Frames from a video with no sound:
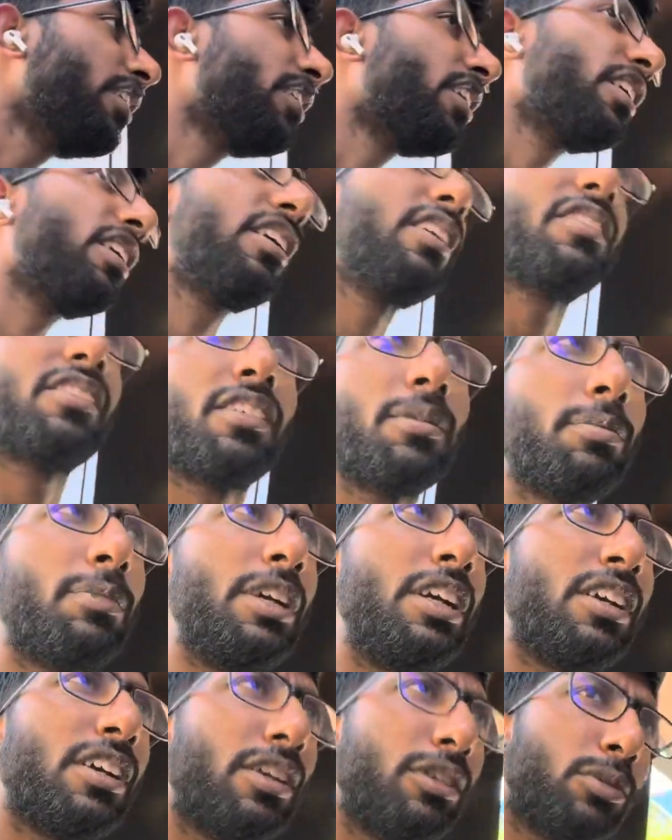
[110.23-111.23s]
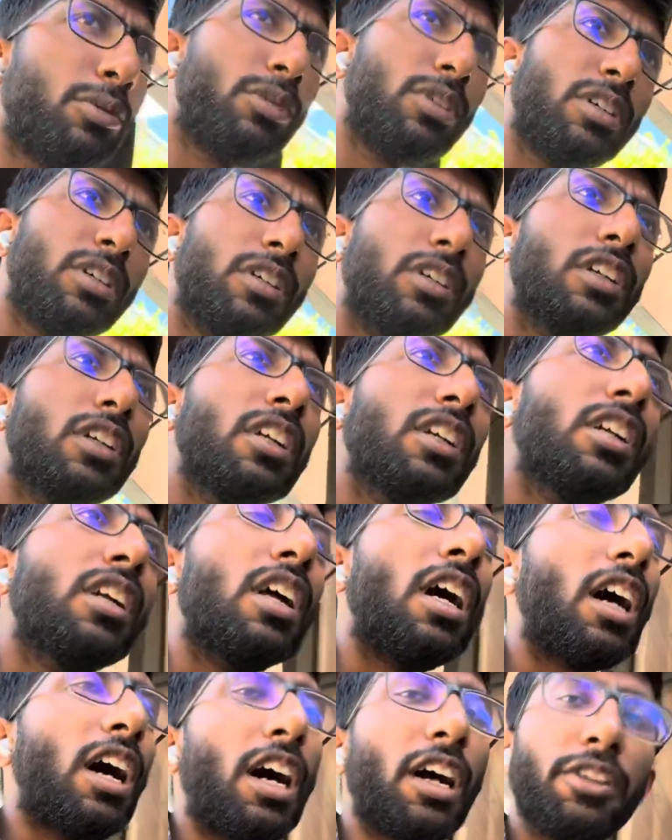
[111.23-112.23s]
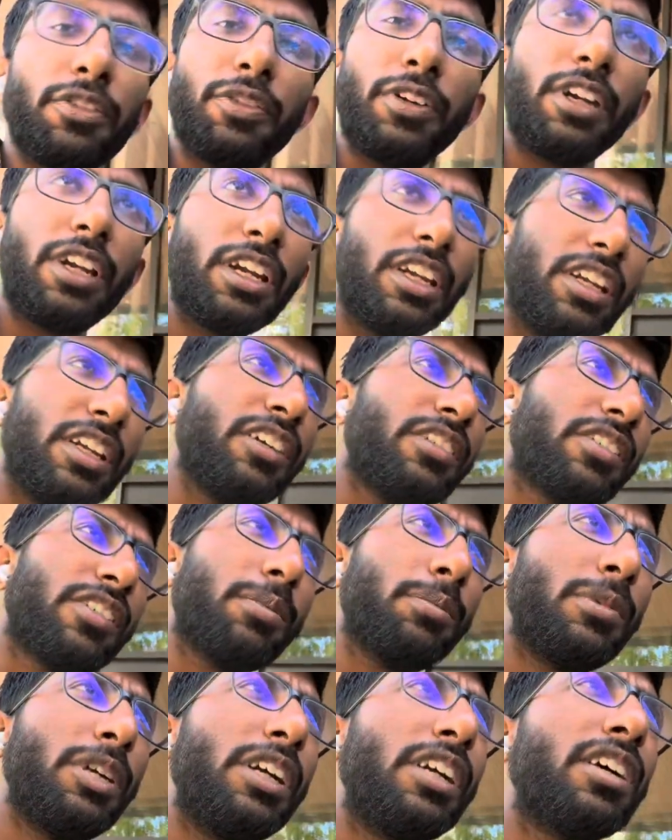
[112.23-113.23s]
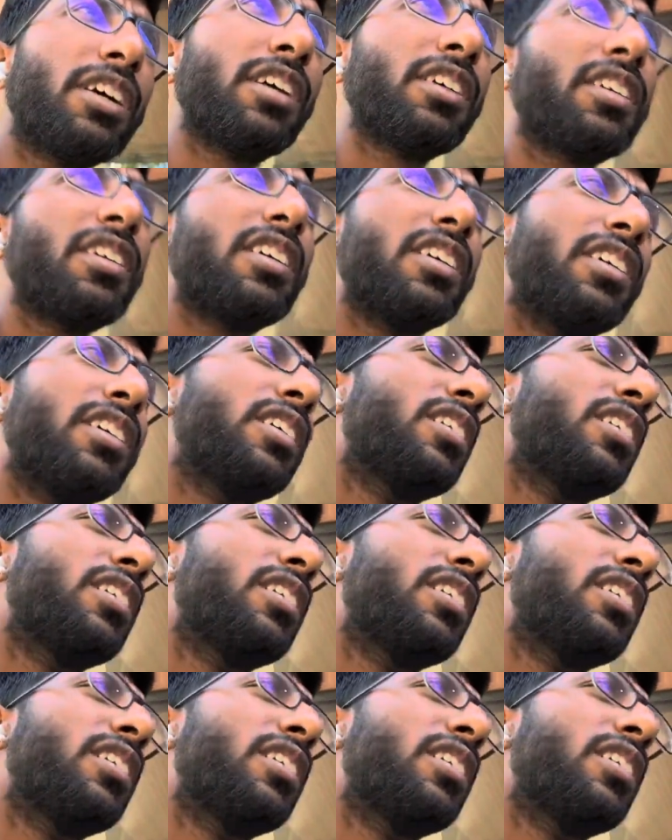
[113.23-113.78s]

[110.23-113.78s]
ट्रेनिंग्स कंप्लीट कर दूंगा आज फिर ट्रेनिंग्स कंप्लीट करके